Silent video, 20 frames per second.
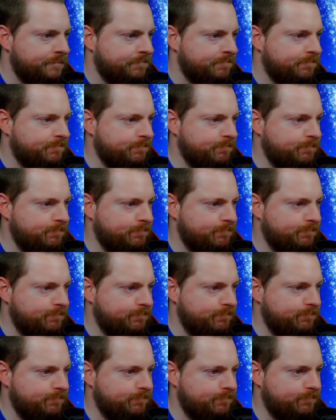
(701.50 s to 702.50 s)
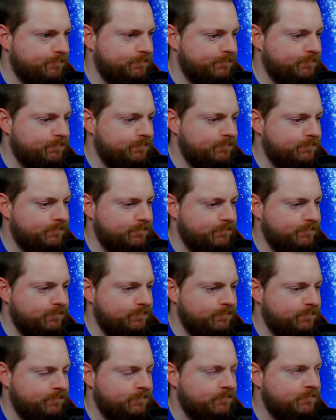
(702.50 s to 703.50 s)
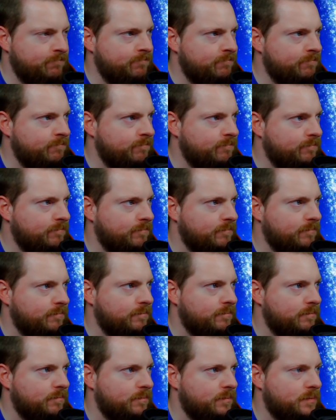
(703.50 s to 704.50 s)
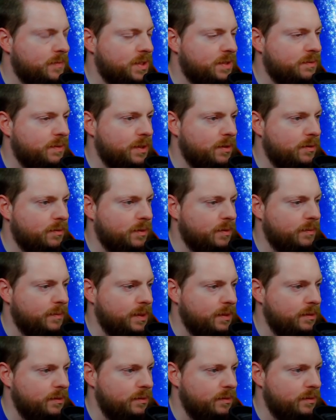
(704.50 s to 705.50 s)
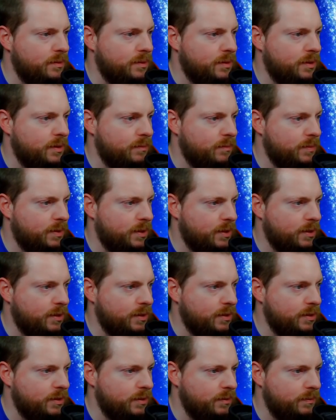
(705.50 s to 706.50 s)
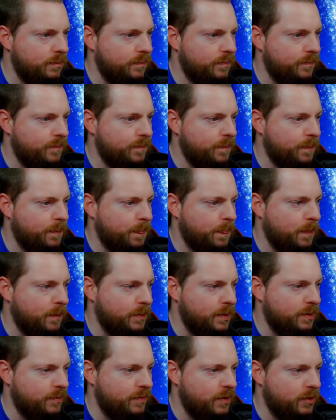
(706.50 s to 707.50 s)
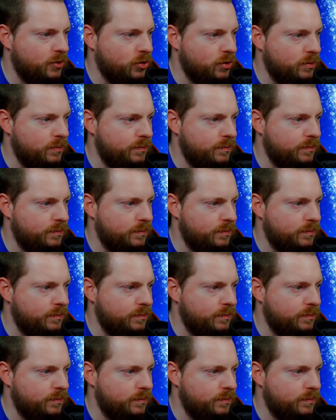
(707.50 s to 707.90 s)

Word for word: Mm, mm, mm, Zwei mm, mm, mm. können wir noch machen in der, mit der Kiste. Na, mit der Flasche.